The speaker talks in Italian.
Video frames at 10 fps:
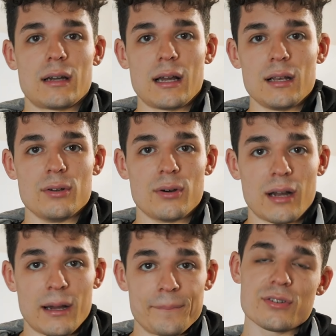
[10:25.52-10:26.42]

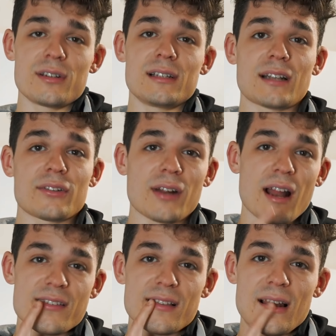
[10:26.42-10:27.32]
Allora, sono rientrato a
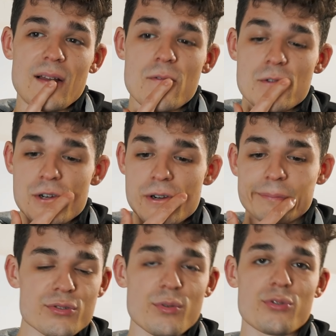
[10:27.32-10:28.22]
casa dal
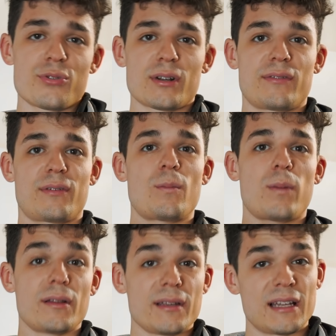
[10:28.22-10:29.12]
lavoro, sono uscito a fare un
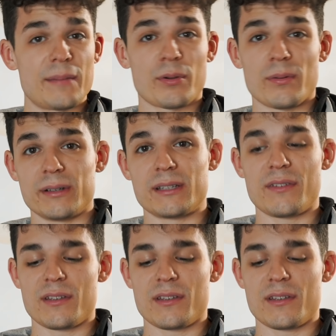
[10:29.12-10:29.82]
paio di clip come avete